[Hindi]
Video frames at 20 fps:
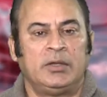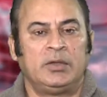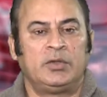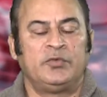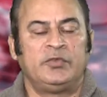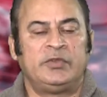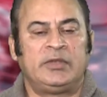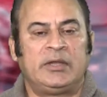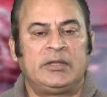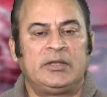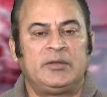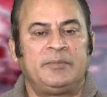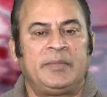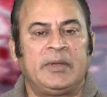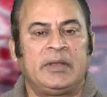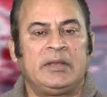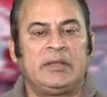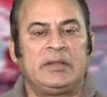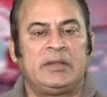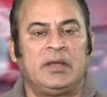तो वज़ी
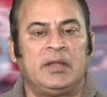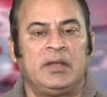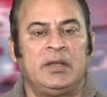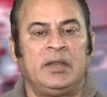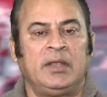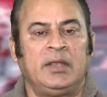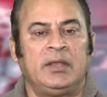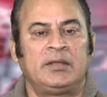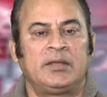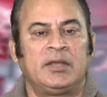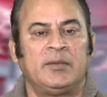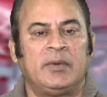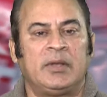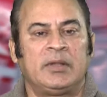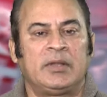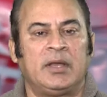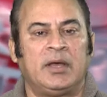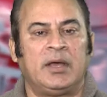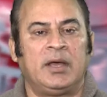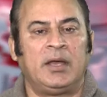पाकिस्तान ने इसके
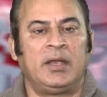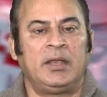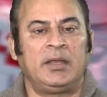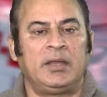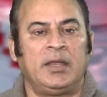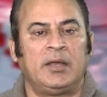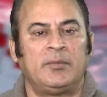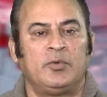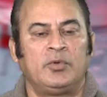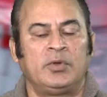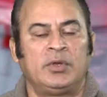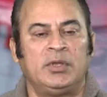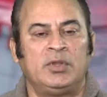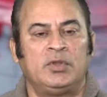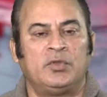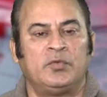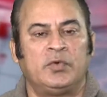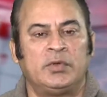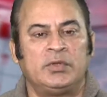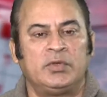बाद कहा है कि अब उनकी
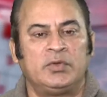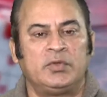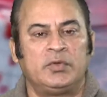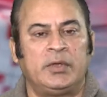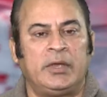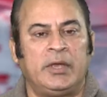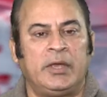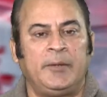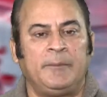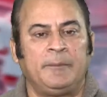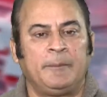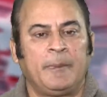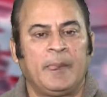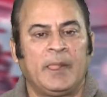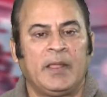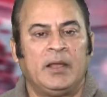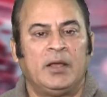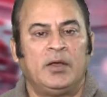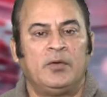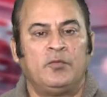तवज्जो जो है
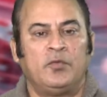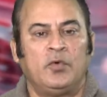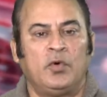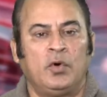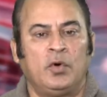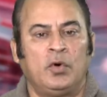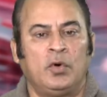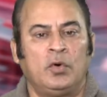वो